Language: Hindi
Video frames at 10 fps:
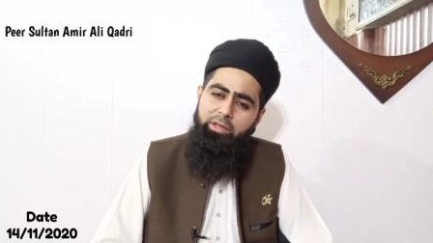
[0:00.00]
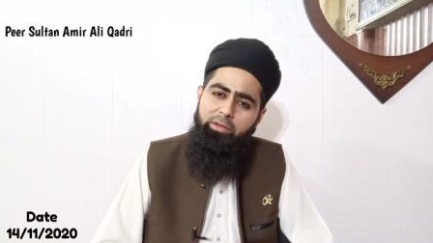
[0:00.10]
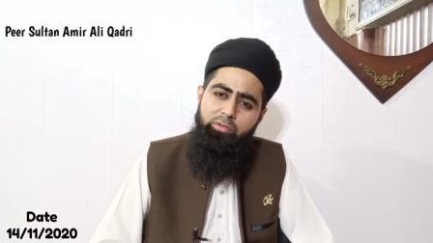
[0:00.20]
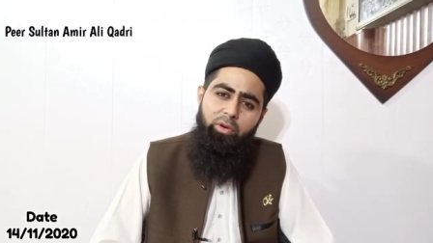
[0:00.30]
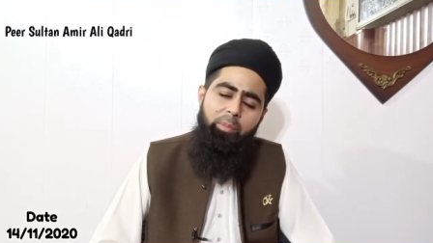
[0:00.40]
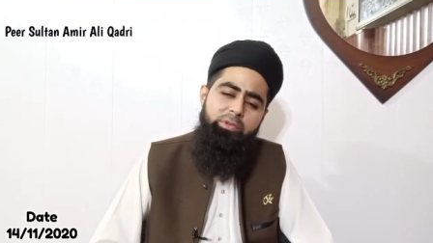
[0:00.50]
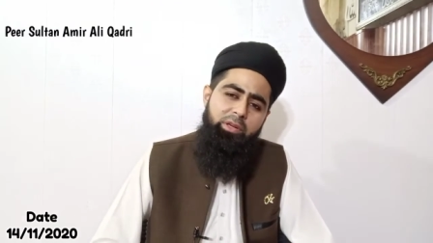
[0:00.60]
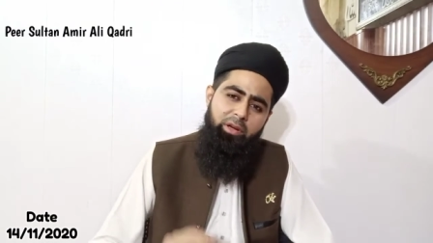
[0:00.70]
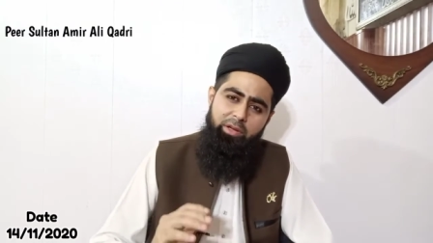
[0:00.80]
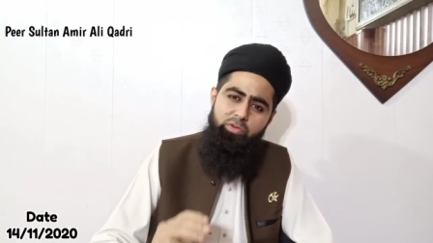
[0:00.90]
हैं तो आप
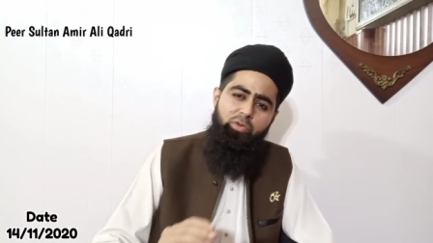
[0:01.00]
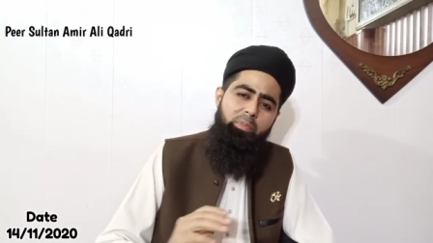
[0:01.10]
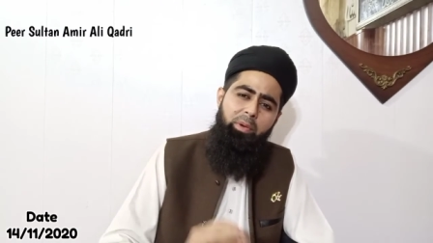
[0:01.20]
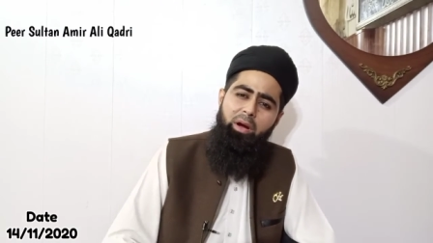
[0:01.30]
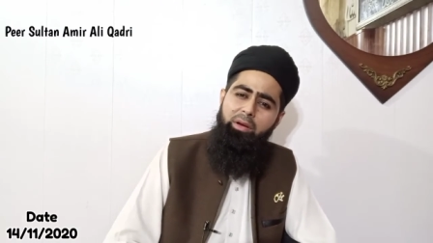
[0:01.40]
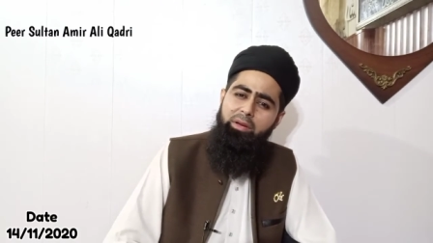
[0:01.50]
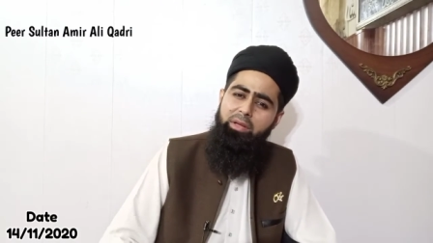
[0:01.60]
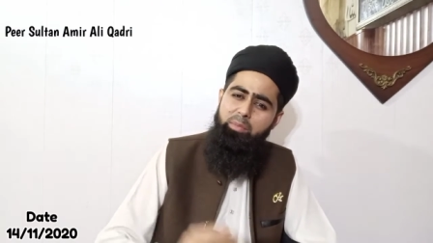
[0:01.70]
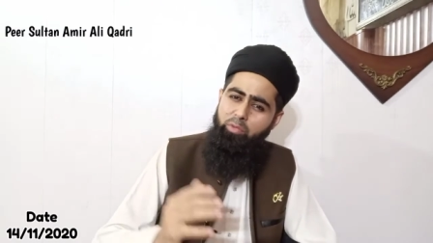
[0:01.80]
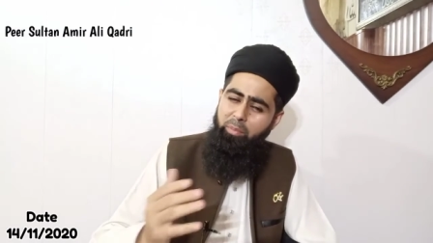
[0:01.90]
तन्हाइयों को पाक
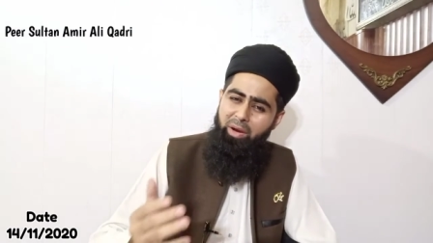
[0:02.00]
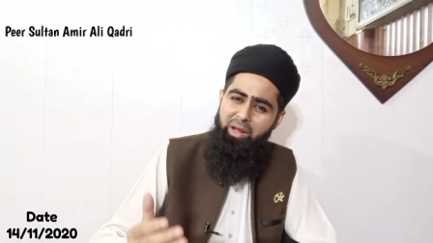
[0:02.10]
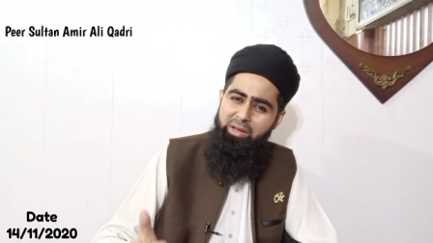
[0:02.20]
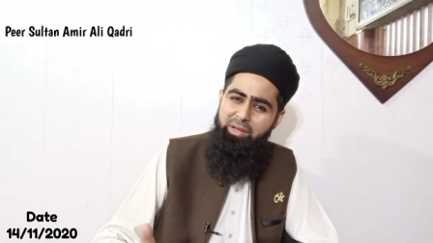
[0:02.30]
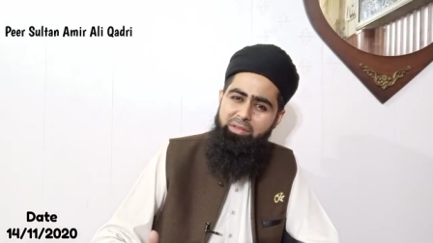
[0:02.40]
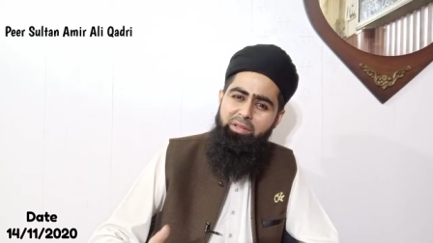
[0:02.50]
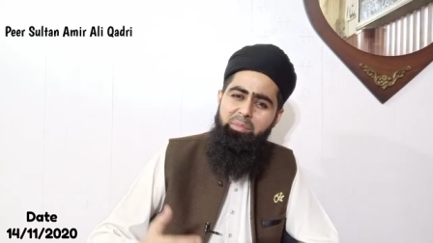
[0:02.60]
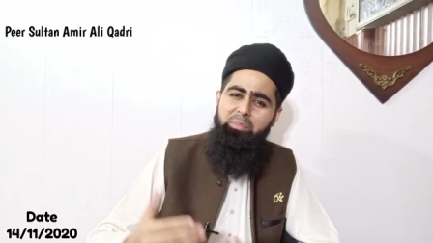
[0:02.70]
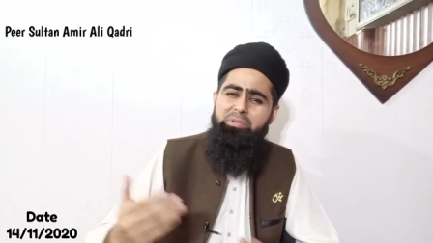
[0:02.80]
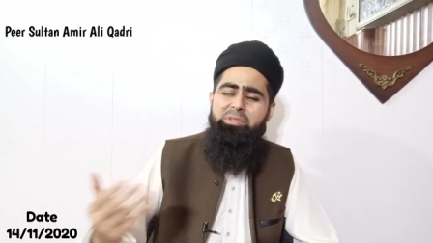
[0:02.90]
रखें मोबाइल के
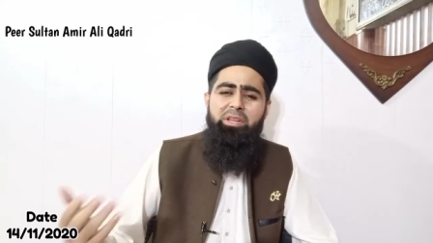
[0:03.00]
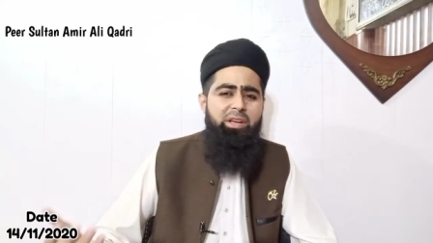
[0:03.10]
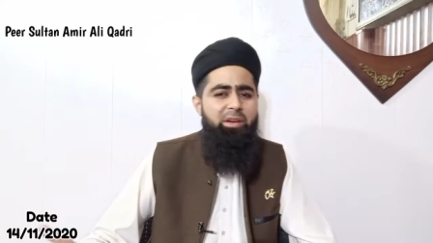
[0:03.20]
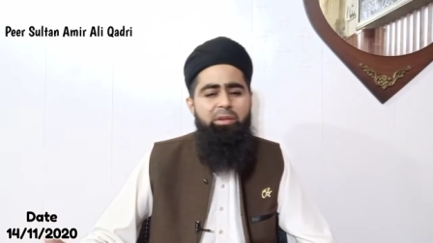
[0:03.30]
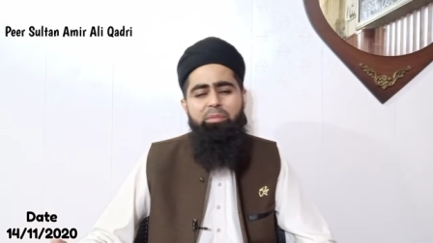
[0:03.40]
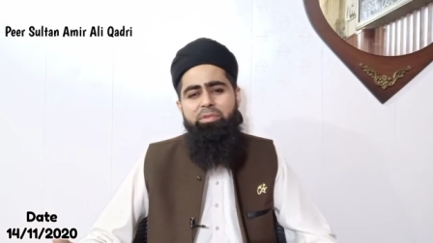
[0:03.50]
अंदर ये